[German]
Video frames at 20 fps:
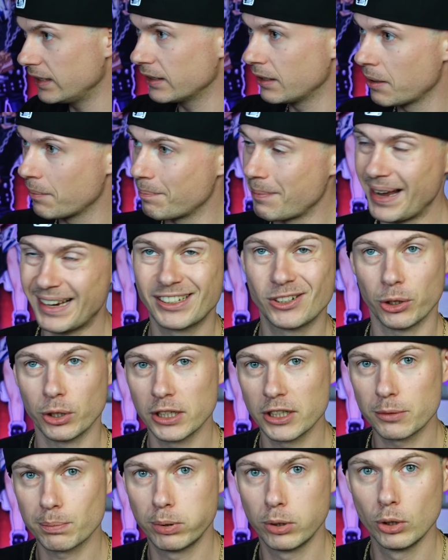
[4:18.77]
die
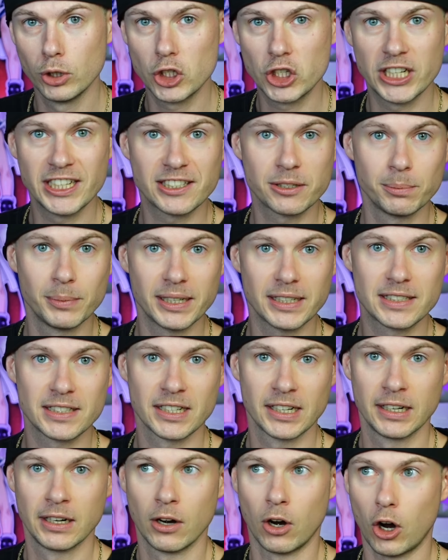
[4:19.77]
McDonalds-Plüschis
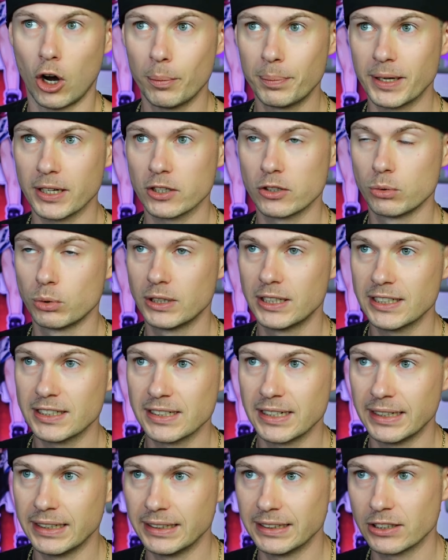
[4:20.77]
mit, ob das nun
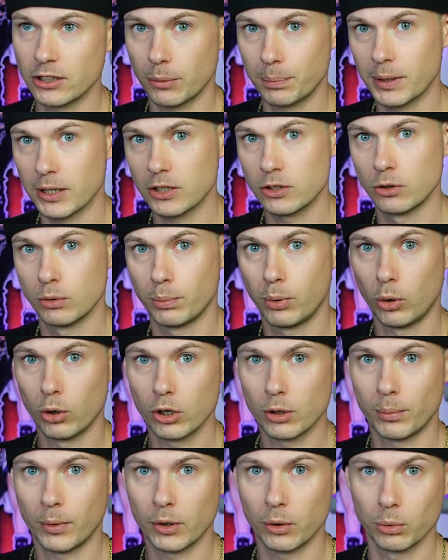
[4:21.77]
Disney ist, ob das nun
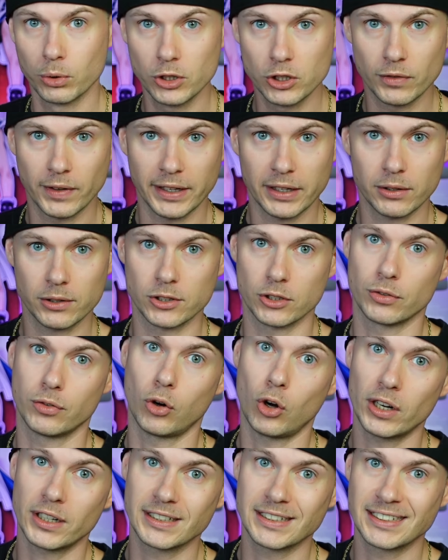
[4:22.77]
Pokémon und so weiter und so
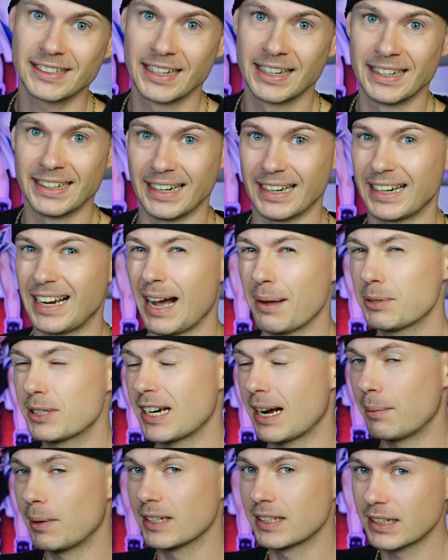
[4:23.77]
fort ist. Da gab es
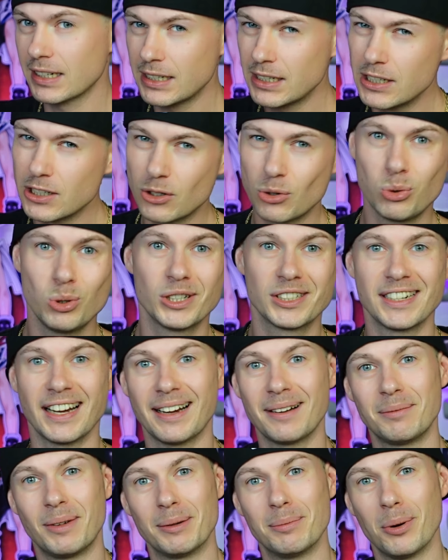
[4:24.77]
damals richtig coole
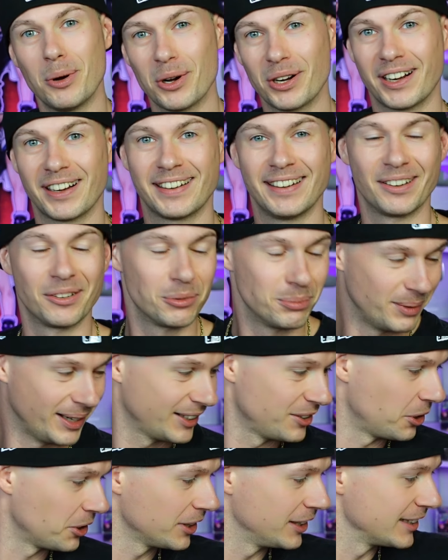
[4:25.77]
Sachen bei Burger King und
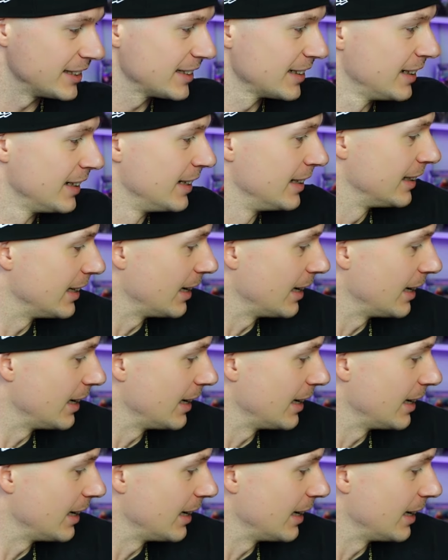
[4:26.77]
McDonalds.